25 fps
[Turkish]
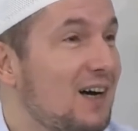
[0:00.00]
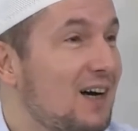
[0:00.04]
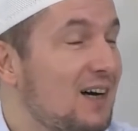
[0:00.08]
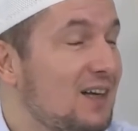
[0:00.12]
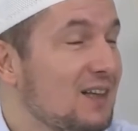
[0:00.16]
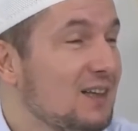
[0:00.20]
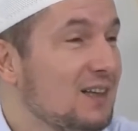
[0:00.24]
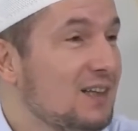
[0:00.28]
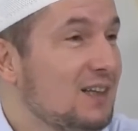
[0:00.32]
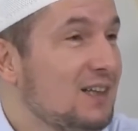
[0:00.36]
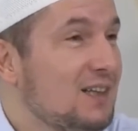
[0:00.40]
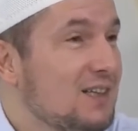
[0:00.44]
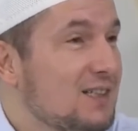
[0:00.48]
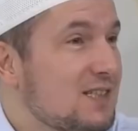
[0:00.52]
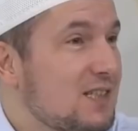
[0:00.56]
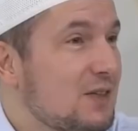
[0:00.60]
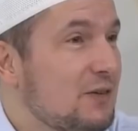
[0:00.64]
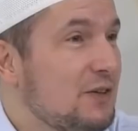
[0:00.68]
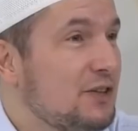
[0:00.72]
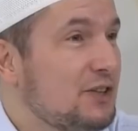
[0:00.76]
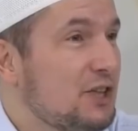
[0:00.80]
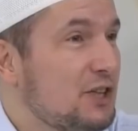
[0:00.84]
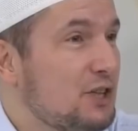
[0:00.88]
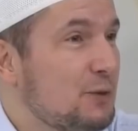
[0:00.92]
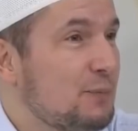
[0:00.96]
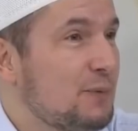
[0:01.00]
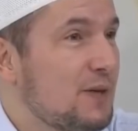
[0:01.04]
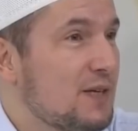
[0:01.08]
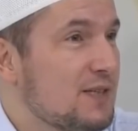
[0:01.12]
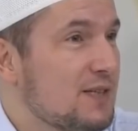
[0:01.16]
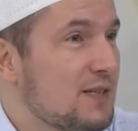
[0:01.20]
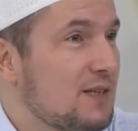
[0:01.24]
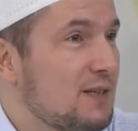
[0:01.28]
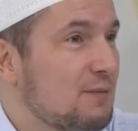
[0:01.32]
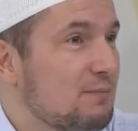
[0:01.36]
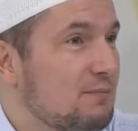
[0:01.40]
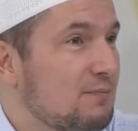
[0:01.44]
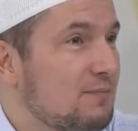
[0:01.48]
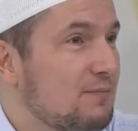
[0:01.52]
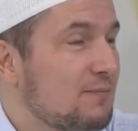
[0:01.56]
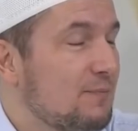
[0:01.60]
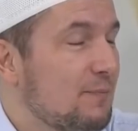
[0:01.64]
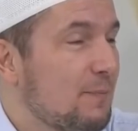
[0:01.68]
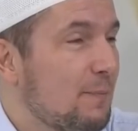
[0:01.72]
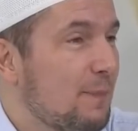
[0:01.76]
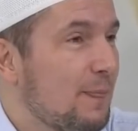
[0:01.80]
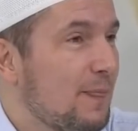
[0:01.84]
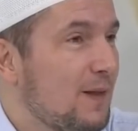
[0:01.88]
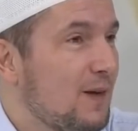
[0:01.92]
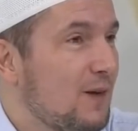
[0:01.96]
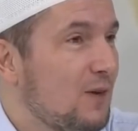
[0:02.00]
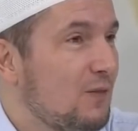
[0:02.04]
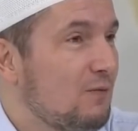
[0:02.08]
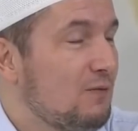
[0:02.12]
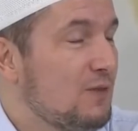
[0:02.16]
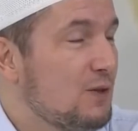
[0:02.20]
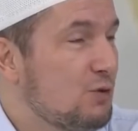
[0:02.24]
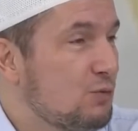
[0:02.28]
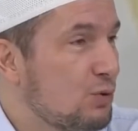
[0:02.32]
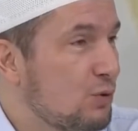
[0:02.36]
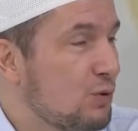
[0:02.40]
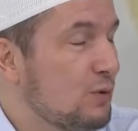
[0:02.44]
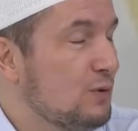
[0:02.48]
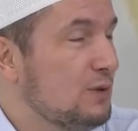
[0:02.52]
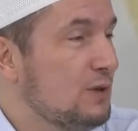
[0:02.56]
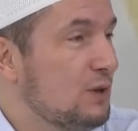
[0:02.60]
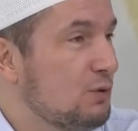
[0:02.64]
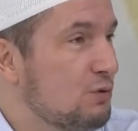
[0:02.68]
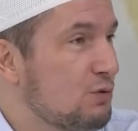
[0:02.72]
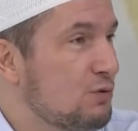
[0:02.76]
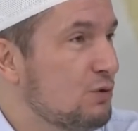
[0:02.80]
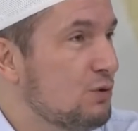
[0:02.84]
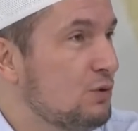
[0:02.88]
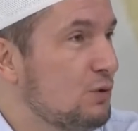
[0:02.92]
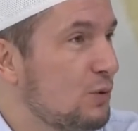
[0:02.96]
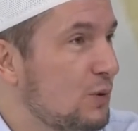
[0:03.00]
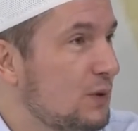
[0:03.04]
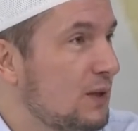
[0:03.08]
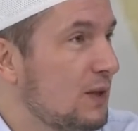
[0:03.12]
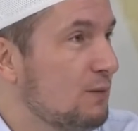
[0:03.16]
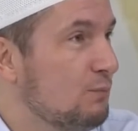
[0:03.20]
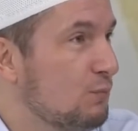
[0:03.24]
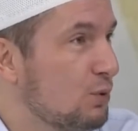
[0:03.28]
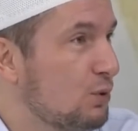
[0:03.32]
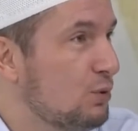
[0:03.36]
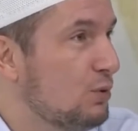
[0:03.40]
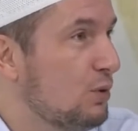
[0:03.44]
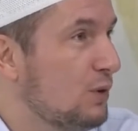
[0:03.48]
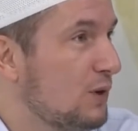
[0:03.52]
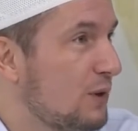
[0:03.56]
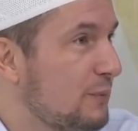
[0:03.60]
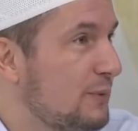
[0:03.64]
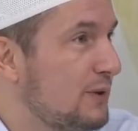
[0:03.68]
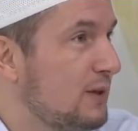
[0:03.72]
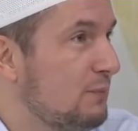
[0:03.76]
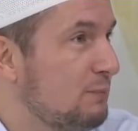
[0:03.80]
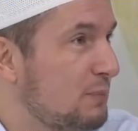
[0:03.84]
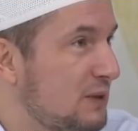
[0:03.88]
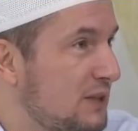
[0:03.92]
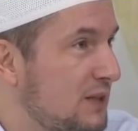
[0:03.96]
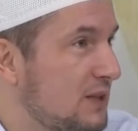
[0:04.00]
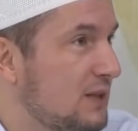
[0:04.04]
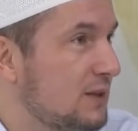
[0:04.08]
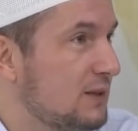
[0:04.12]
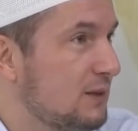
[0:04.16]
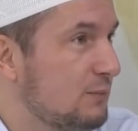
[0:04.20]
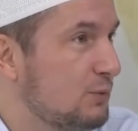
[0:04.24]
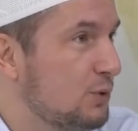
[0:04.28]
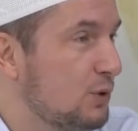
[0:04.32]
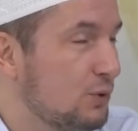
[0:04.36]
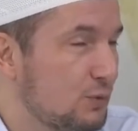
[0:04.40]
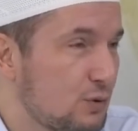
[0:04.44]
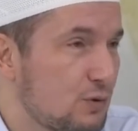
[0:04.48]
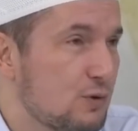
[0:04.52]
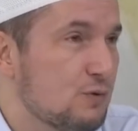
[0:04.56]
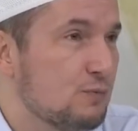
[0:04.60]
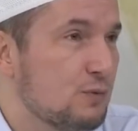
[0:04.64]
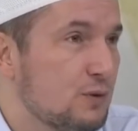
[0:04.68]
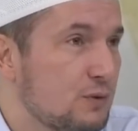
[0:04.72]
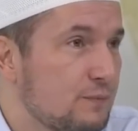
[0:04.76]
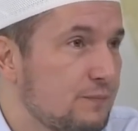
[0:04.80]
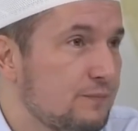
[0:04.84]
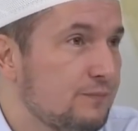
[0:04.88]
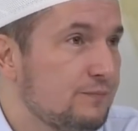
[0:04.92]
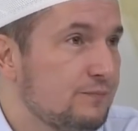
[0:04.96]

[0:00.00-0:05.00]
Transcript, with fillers: Allah'a savaş açıp kazanan ve sonunda huzurlu olan, mutlu olabilen bir tane adam gördünüz mü?